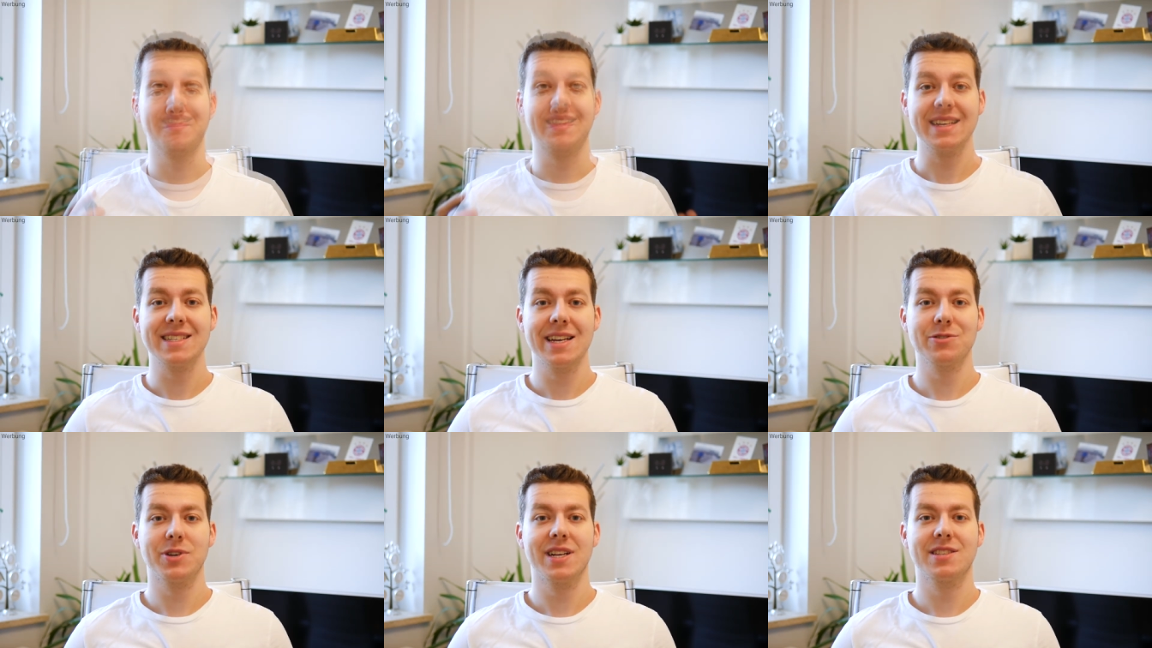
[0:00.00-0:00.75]
Das
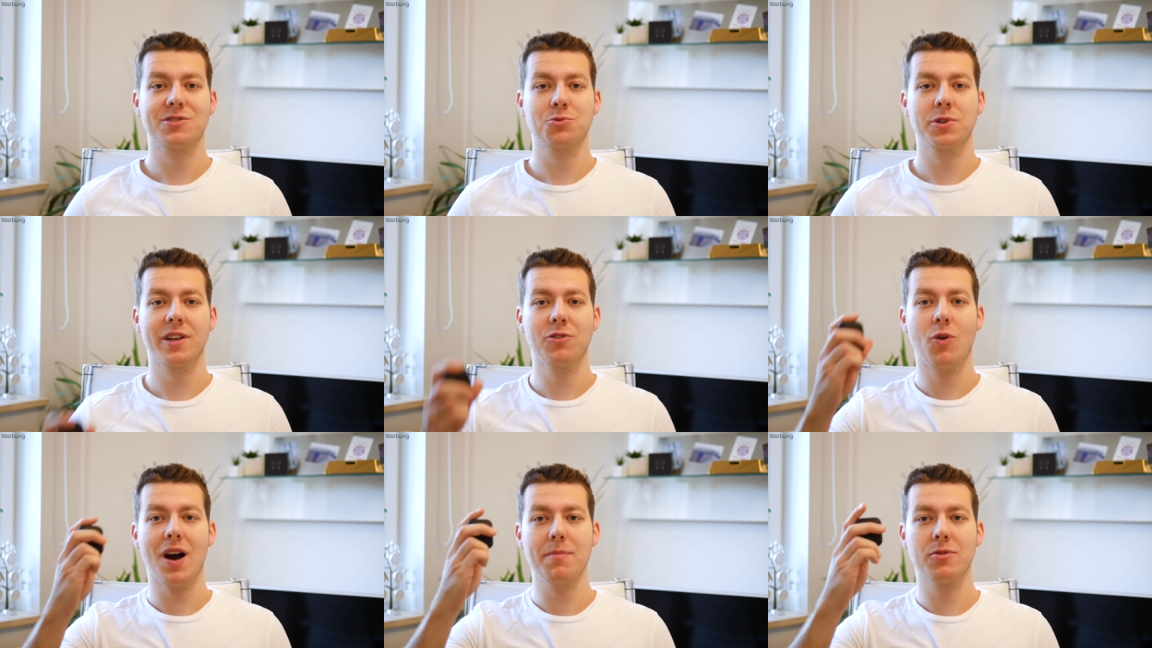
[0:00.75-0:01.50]
also jetzt zu den
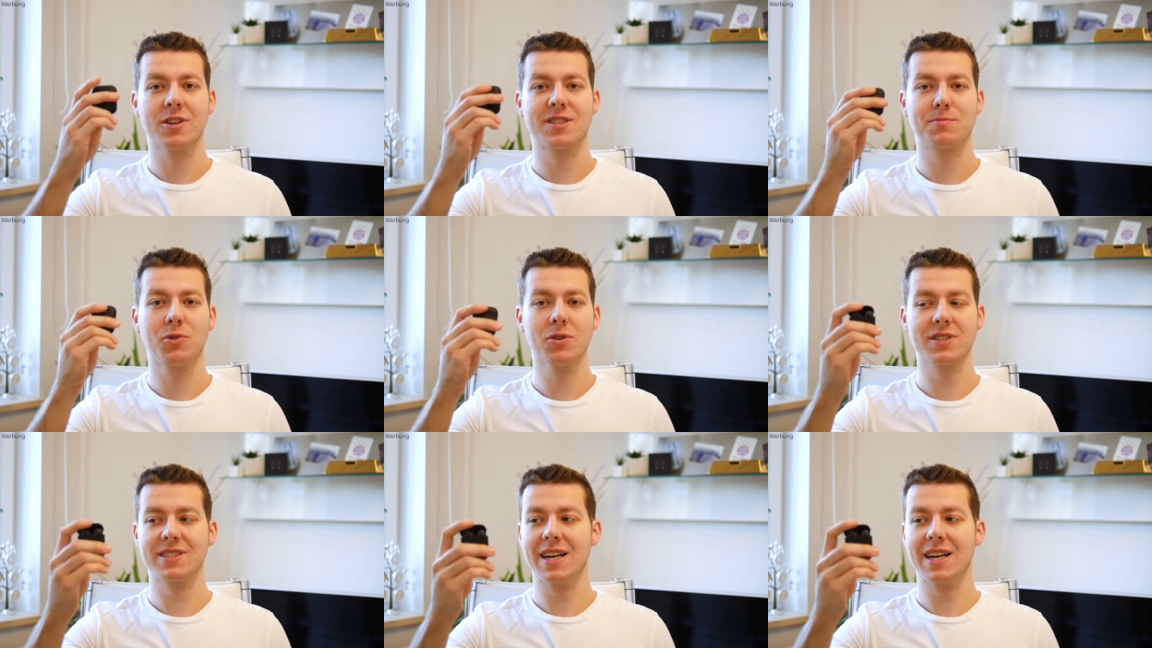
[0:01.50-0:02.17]
Noirpods Plus.